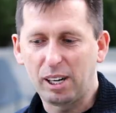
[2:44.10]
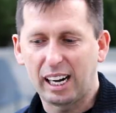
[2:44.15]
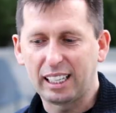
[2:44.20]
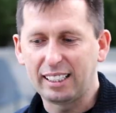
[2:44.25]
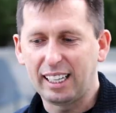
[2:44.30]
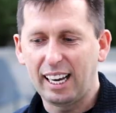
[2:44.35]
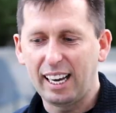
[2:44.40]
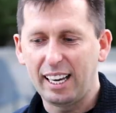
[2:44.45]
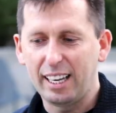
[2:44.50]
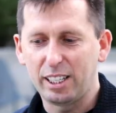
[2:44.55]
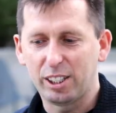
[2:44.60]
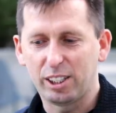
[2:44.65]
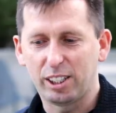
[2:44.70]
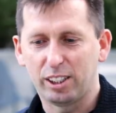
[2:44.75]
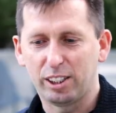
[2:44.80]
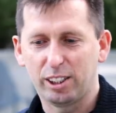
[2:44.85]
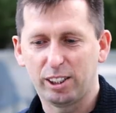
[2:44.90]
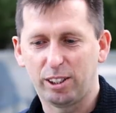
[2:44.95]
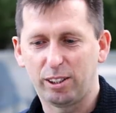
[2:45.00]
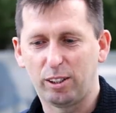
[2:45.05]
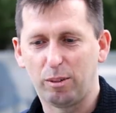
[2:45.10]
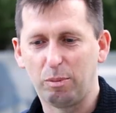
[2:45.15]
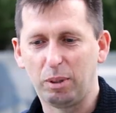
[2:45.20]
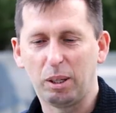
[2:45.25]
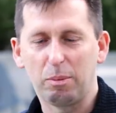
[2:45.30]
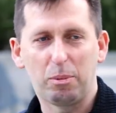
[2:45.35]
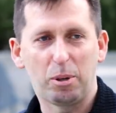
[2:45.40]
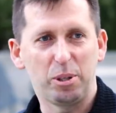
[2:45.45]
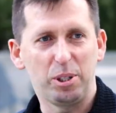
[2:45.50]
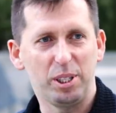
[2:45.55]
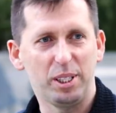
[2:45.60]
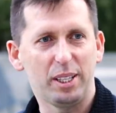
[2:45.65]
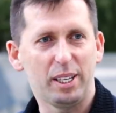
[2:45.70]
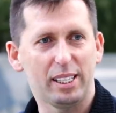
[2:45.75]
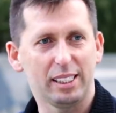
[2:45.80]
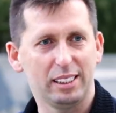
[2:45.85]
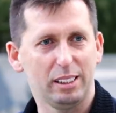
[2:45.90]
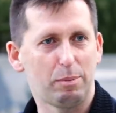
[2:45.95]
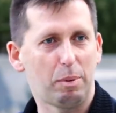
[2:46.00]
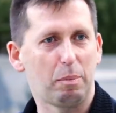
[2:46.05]
когда я решил, что было бы очень
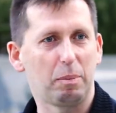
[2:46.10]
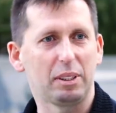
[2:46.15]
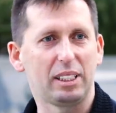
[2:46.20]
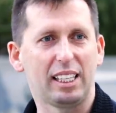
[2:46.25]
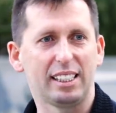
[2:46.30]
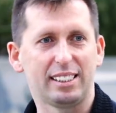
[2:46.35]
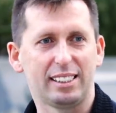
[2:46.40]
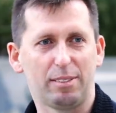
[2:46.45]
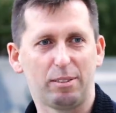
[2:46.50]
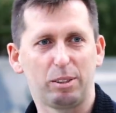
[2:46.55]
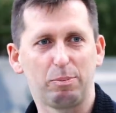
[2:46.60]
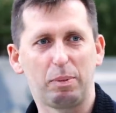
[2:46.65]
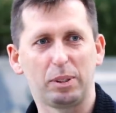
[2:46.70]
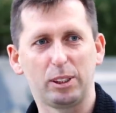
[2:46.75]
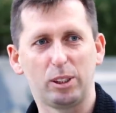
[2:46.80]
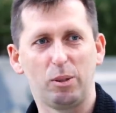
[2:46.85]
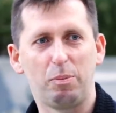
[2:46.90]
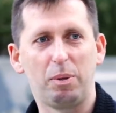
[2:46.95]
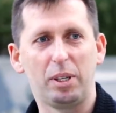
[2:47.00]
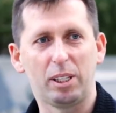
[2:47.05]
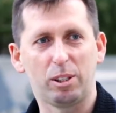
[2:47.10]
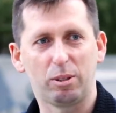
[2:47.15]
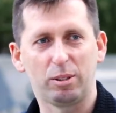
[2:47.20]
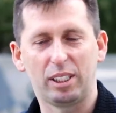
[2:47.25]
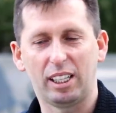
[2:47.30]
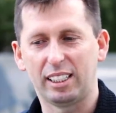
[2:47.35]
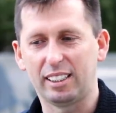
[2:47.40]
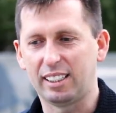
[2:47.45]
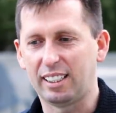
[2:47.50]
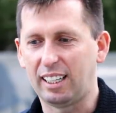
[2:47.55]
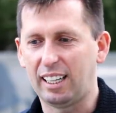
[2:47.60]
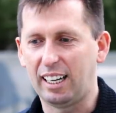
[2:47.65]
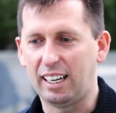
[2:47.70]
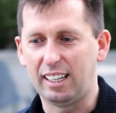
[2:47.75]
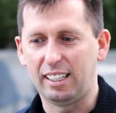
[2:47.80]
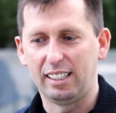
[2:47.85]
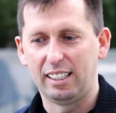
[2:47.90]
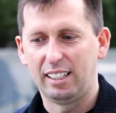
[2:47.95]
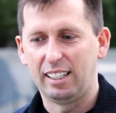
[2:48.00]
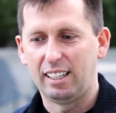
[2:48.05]
интересно попытаться вот поступить
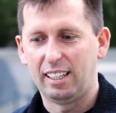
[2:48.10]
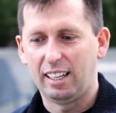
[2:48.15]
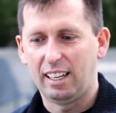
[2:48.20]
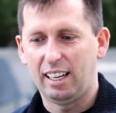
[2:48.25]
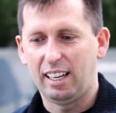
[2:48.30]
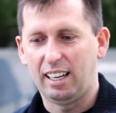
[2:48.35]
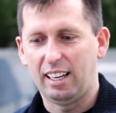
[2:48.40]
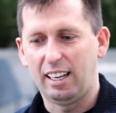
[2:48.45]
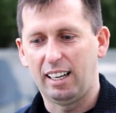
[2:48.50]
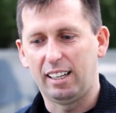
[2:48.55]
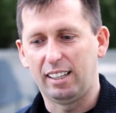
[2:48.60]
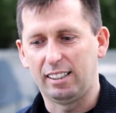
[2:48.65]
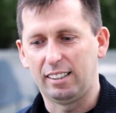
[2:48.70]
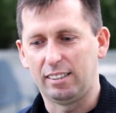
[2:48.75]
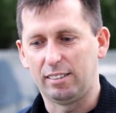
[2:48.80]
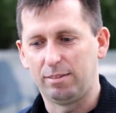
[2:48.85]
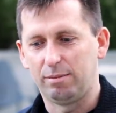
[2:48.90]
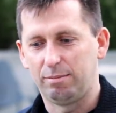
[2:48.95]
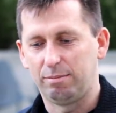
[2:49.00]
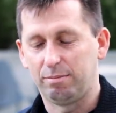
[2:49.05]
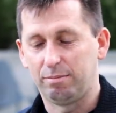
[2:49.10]
куда-то а,